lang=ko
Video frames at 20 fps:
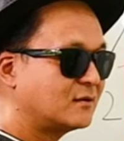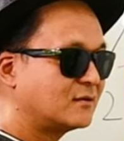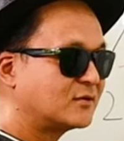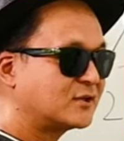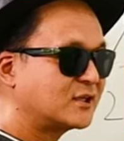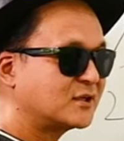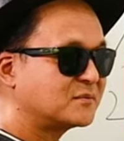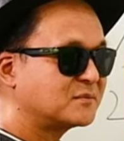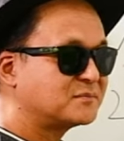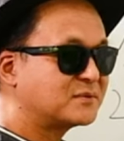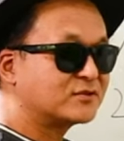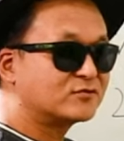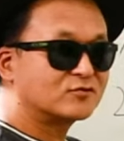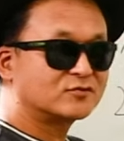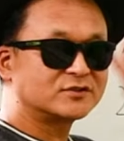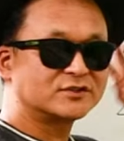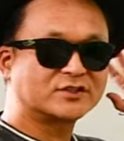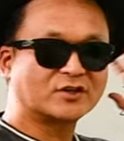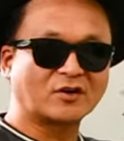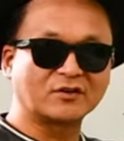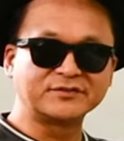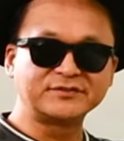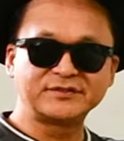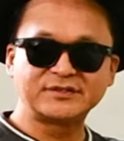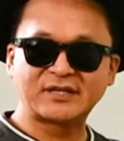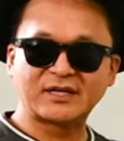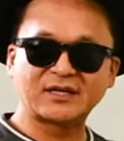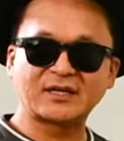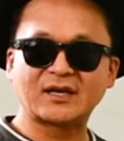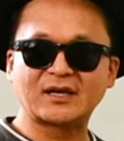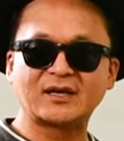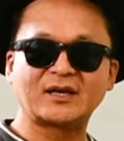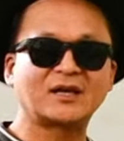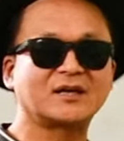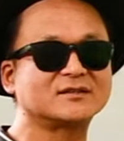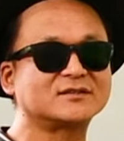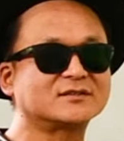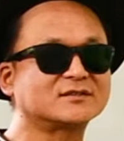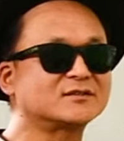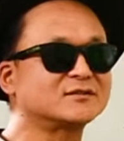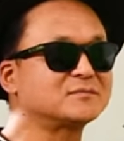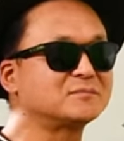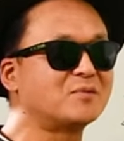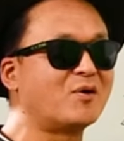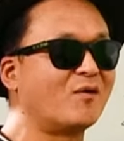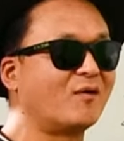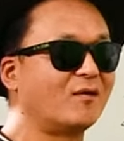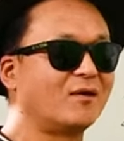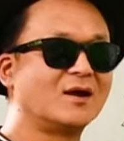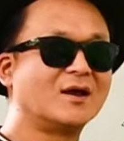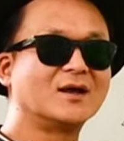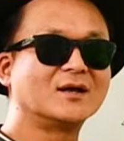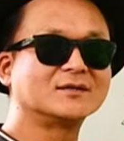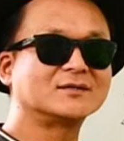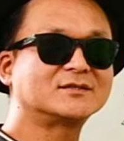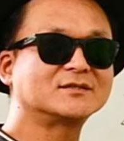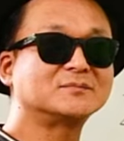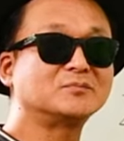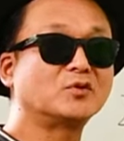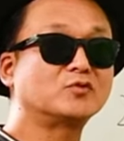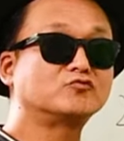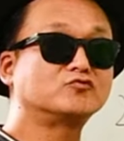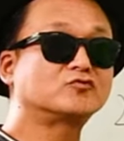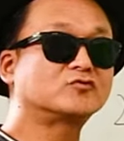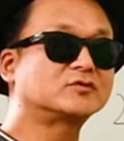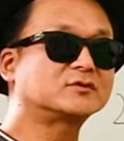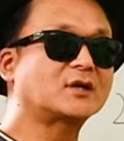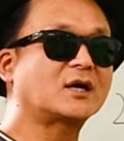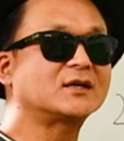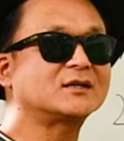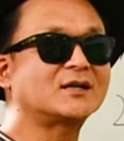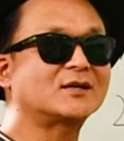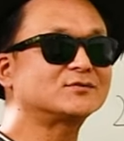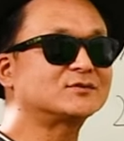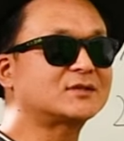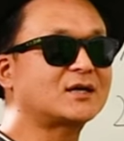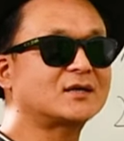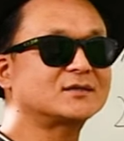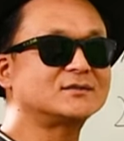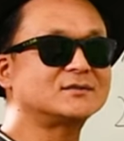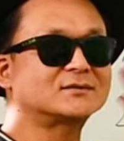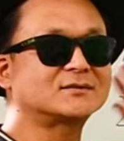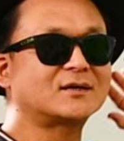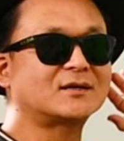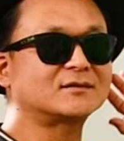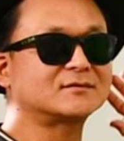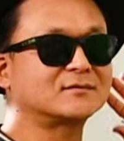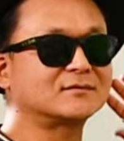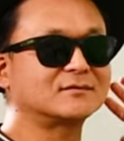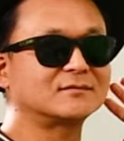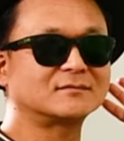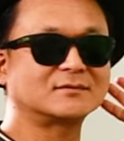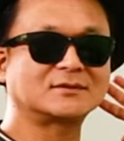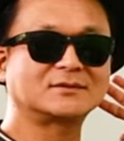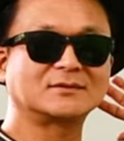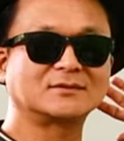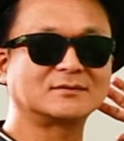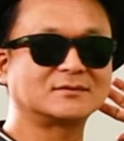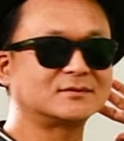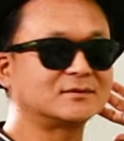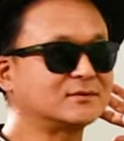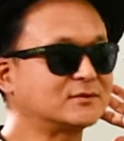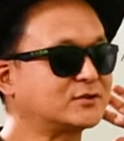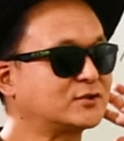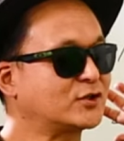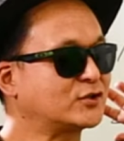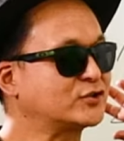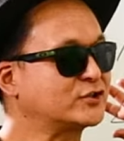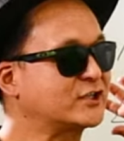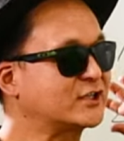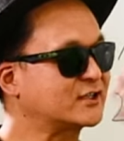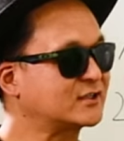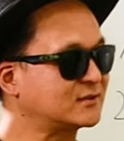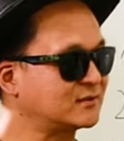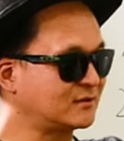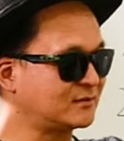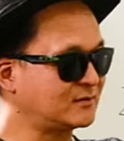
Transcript: 왜냐하면 미국은 전 세계에 지금 뭐 우크라이나도 사실상 그 전쟁